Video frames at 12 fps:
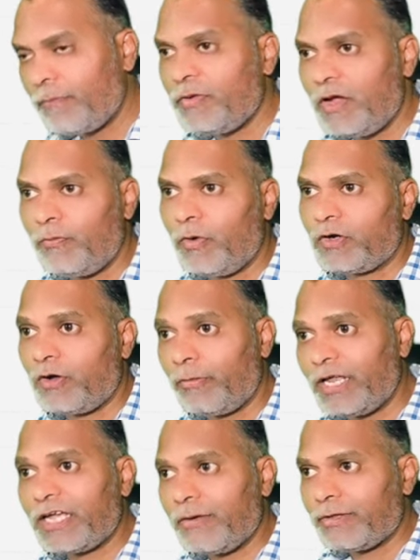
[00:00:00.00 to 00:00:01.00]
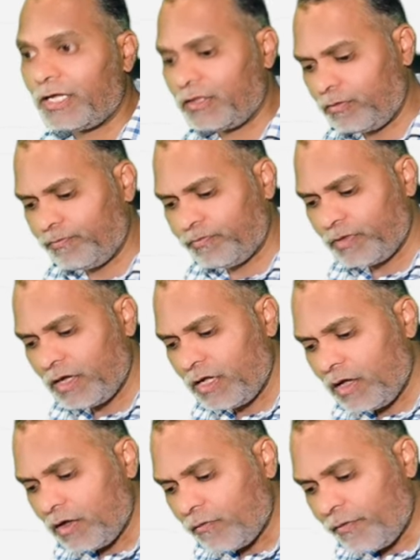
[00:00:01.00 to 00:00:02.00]
पी अपॉन क्यू अभी लिख के बताता हूँ
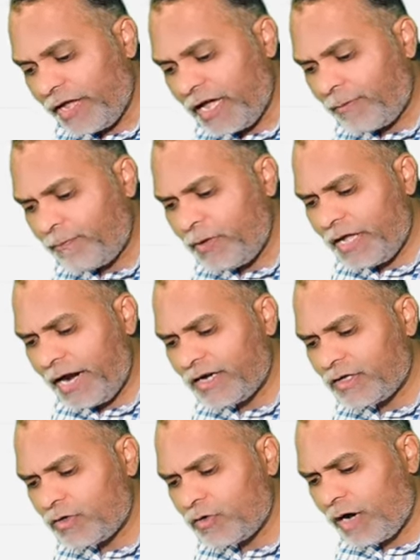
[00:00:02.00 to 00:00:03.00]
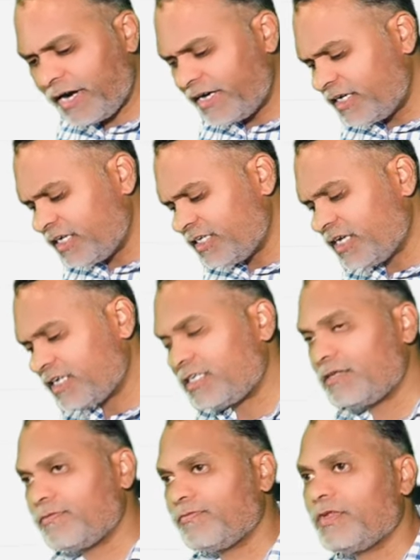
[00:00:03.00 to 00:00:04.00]
वेयर पी एंड क्यू आर
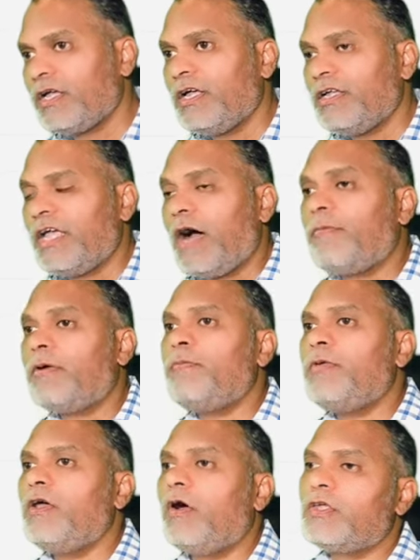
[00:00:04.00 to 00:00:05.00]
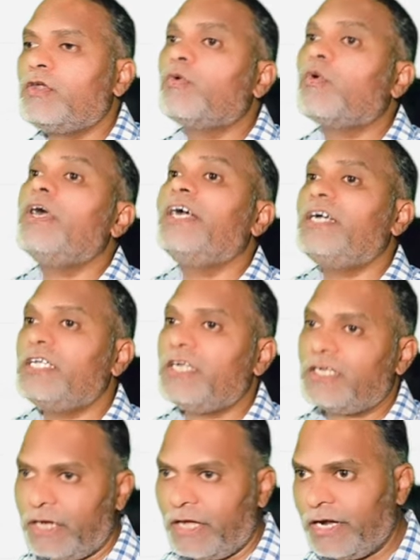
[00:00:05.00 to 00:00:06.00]
इंटीजर्स यहाँ पर पी और क्यू कोई
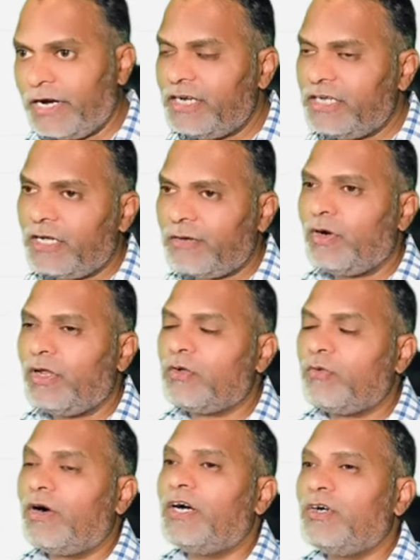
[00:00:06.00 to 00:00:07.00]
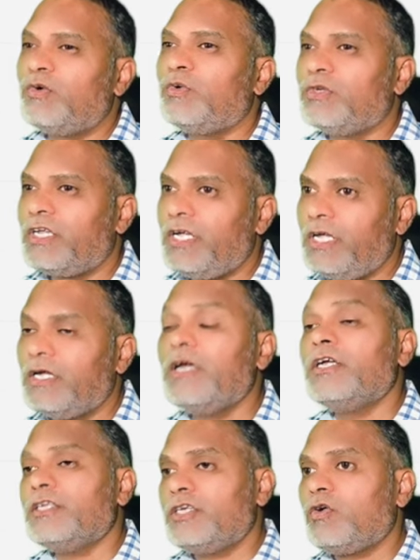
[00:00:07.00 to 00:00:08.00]
इंटीजर्स रहेंगे इंटीजर मतलब तो वन टू थ्री
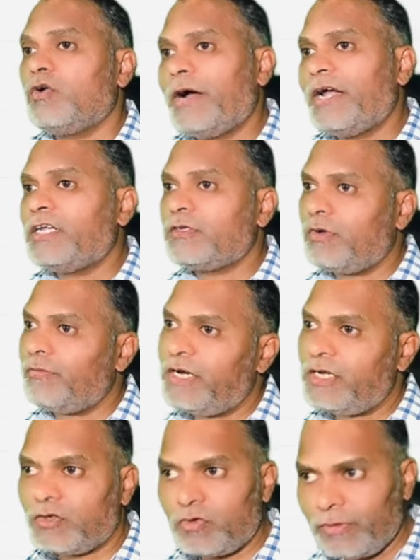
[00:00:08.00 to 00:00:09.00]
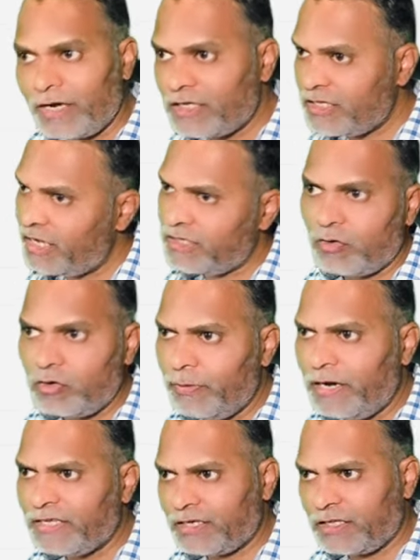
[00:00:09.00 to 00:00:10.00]
जीरो माइनस वन माइनस टू माइनस थ्री ऐसा कुछ भी
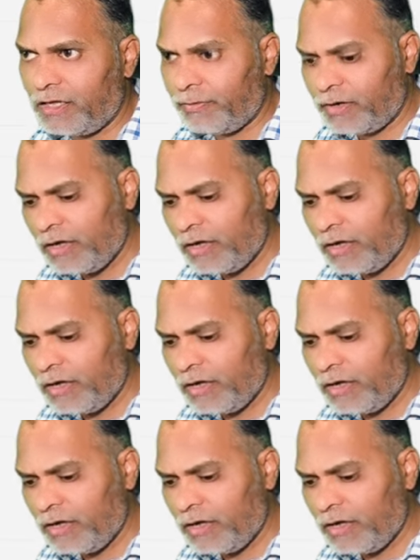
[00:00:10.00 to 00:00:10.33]
ले सकते हैं अपन